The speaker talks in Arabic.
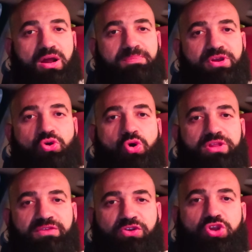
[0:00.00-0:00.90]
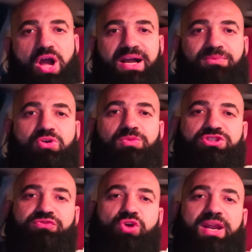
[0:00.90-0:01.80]
يا رب يكون الفيديو عجبكم
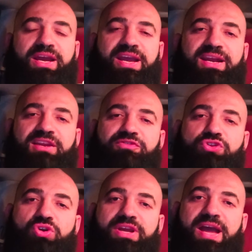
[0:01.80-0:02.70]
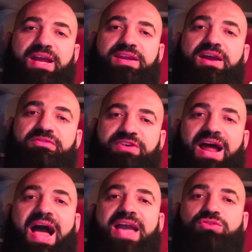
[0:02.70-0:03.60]
واشوفكم على خير الفيديو الجاي في
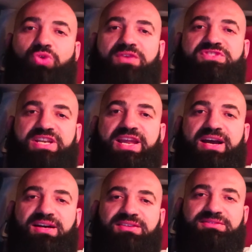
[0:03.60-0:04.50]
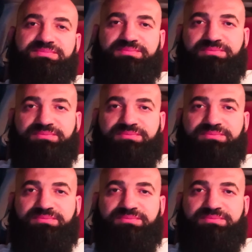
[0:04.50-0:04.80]
رعايه وحفظ الله